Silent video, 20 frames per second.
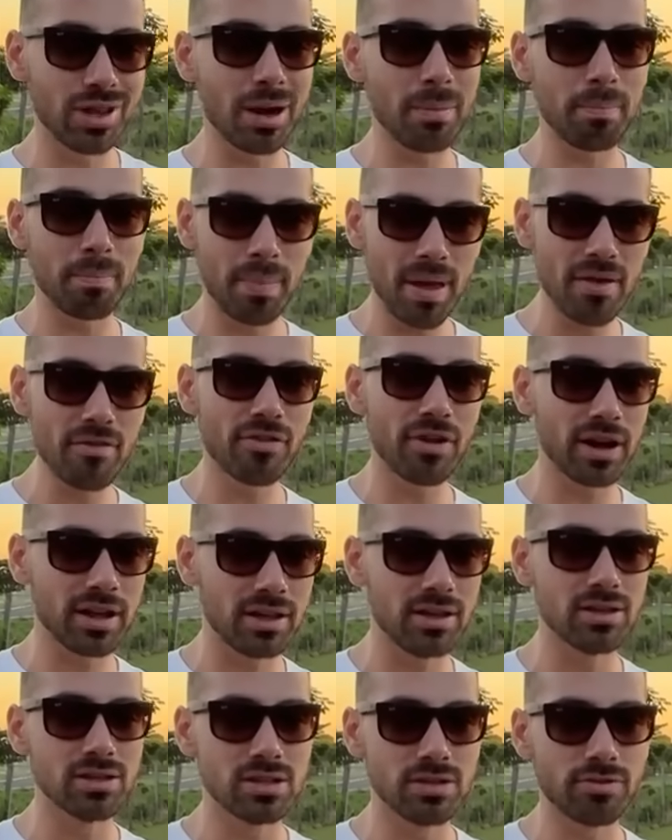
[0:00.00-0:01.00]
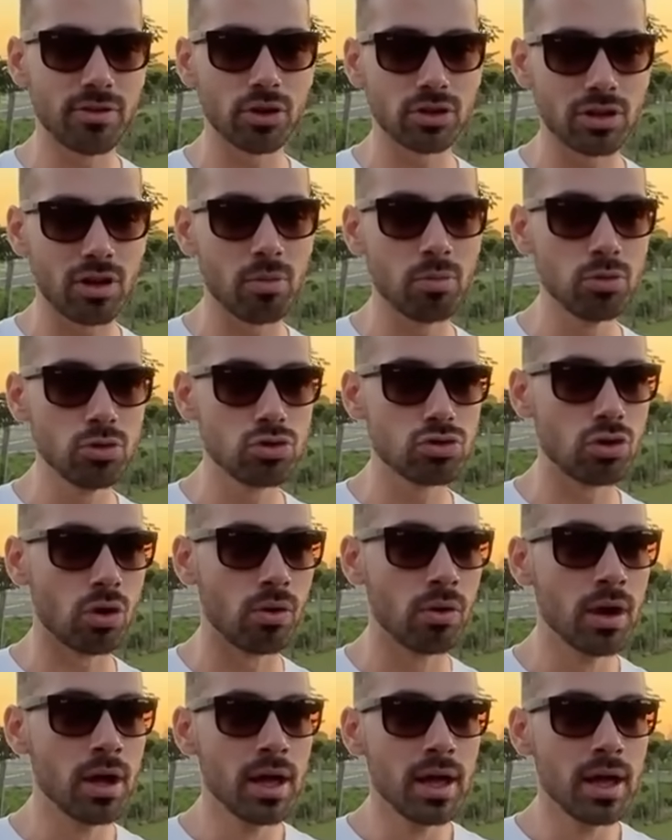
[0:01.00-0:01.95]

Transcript: era bem fraquinha, assim, faltava muito som.